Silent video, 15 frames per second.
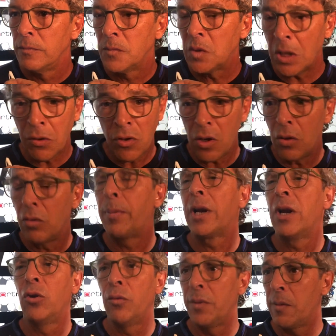Sì, sì, ho
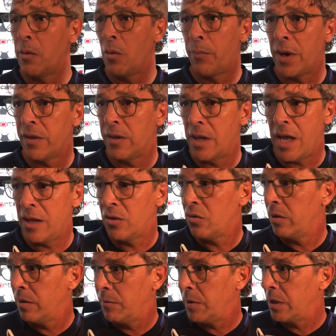parlato prima col Presidente
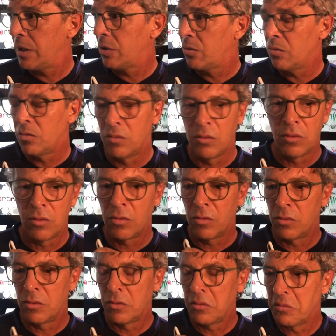mi ha
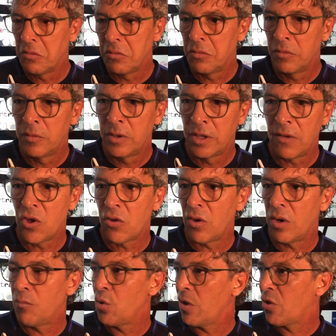detto che ha visto
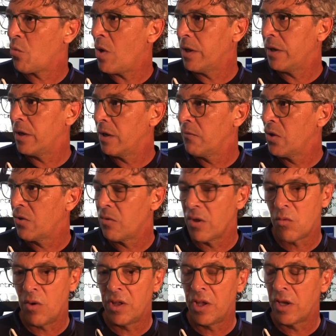una buona squadra, che ha visto una
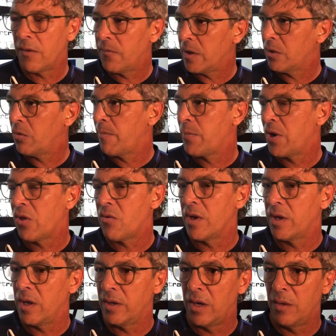squadra che ha fatto espresso
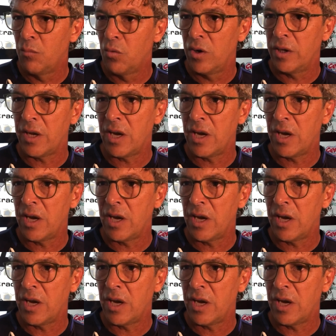anche delle buone